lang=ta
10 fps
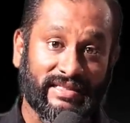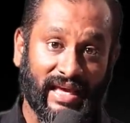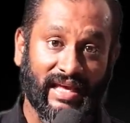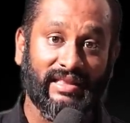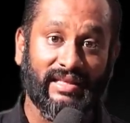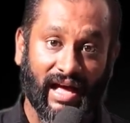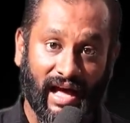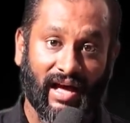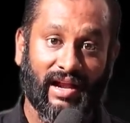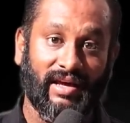சேர்ந்து
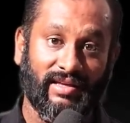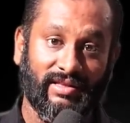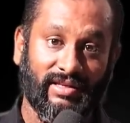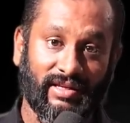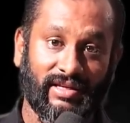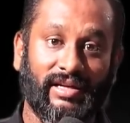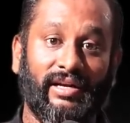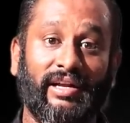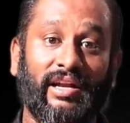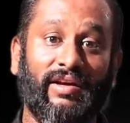ஆராய்ந்து
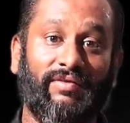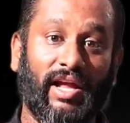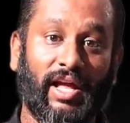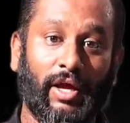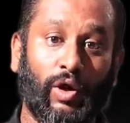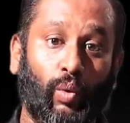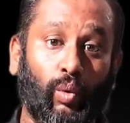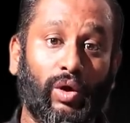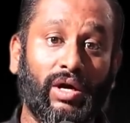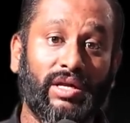நிலவில்
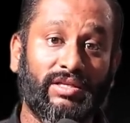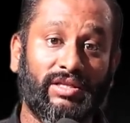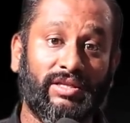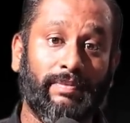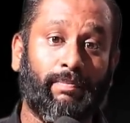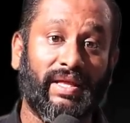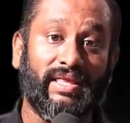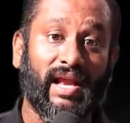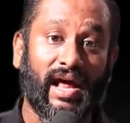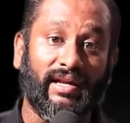ஒரு லட்சத்தி
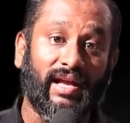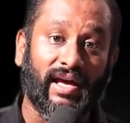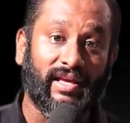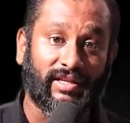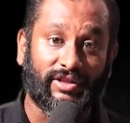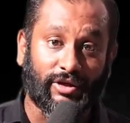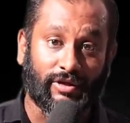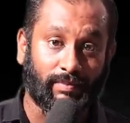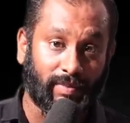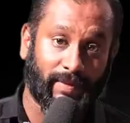
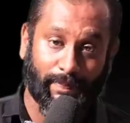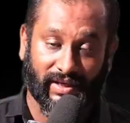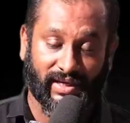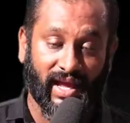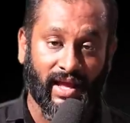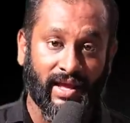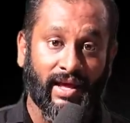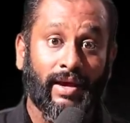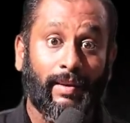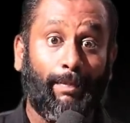பதினான்காயிரத்துக்கும் மேற்பட்ட
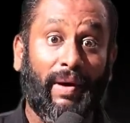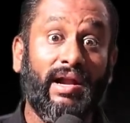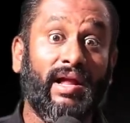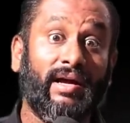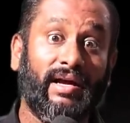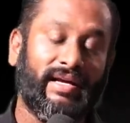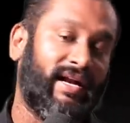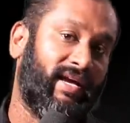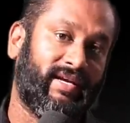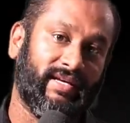பள்ளங்கள்
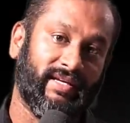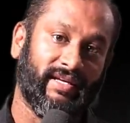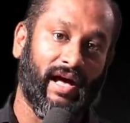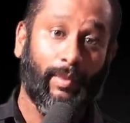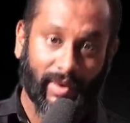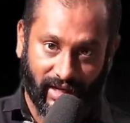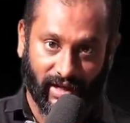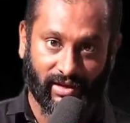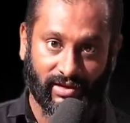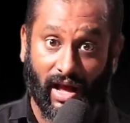கிடக்கு
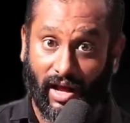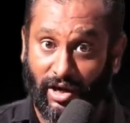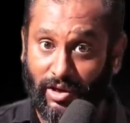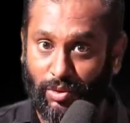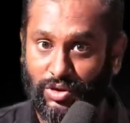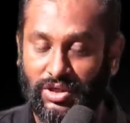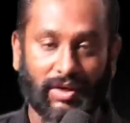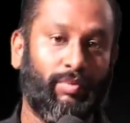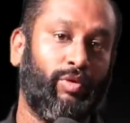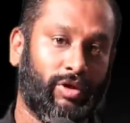அப்படிங்கிறது தான் கண்டுபிடிச்ச
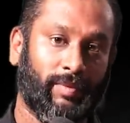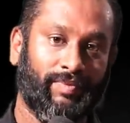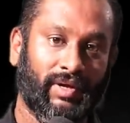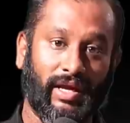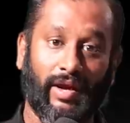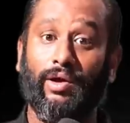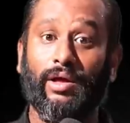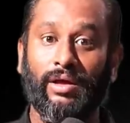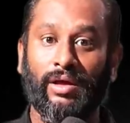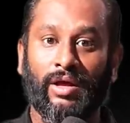ரிப்போர்ட் எவ்வளோ
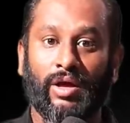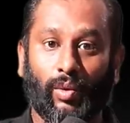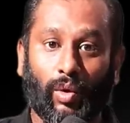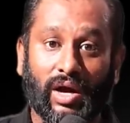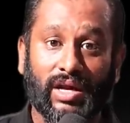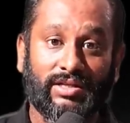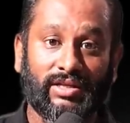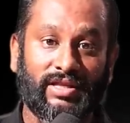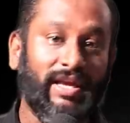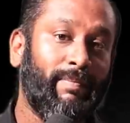ஒரு
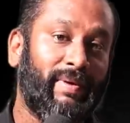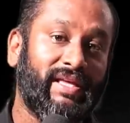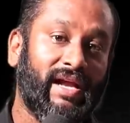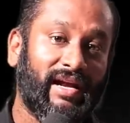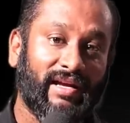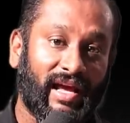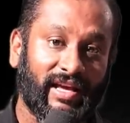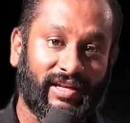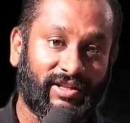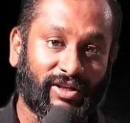லட்சத்தி
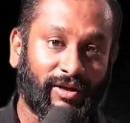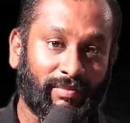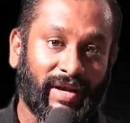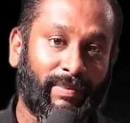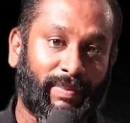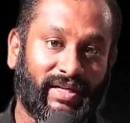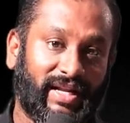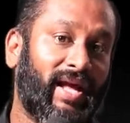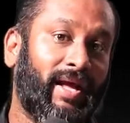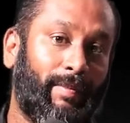பதினான்காயிரத்துக்கும்
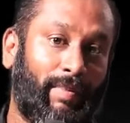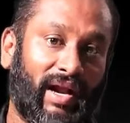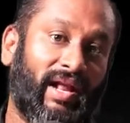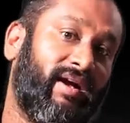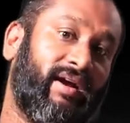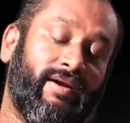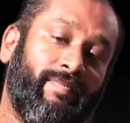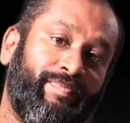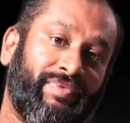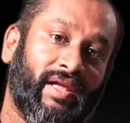மேற்பட்ட பள்ளங்கள்
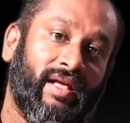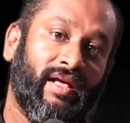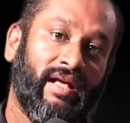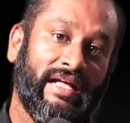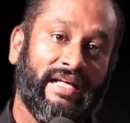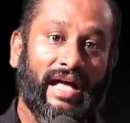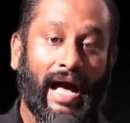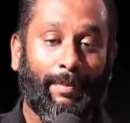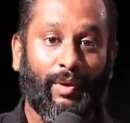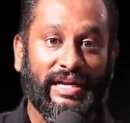
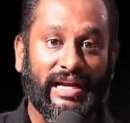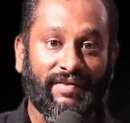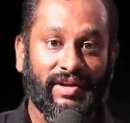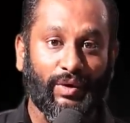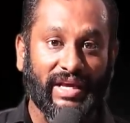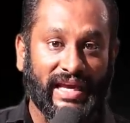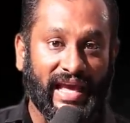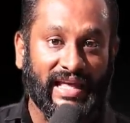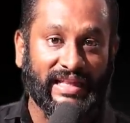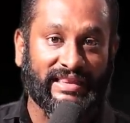அப்போது நிலவினுடைய
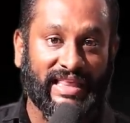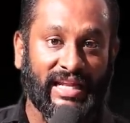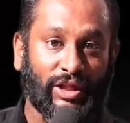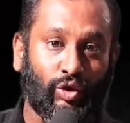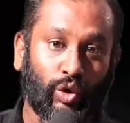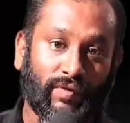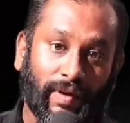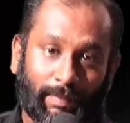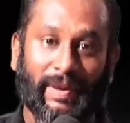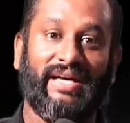தென் துருவ
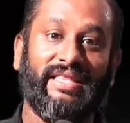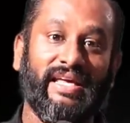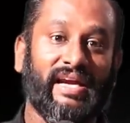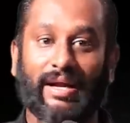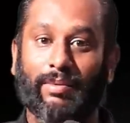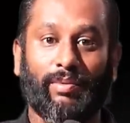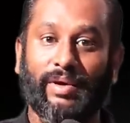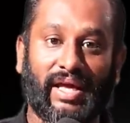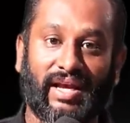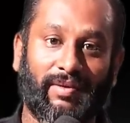பகுதியில் நம்ம
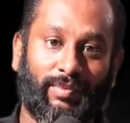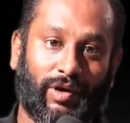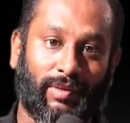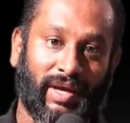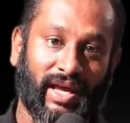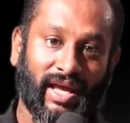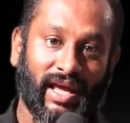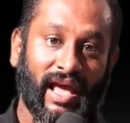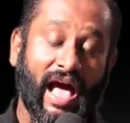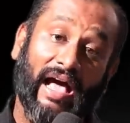போய் இறங்க போகிறோமே
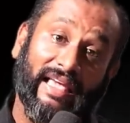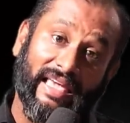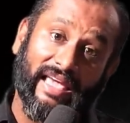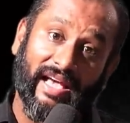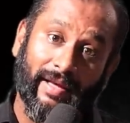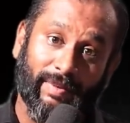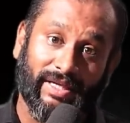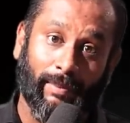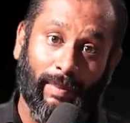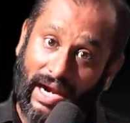அங்கே
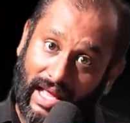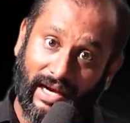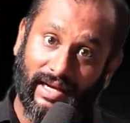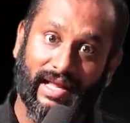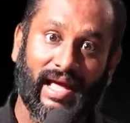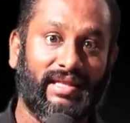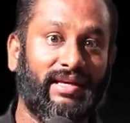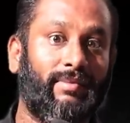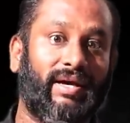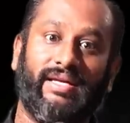ஏகப்பட்ட பள்ளங்கள் தான்
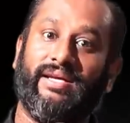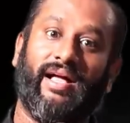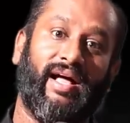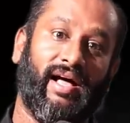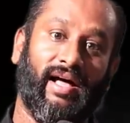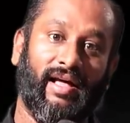அதிகமாக இருக்கா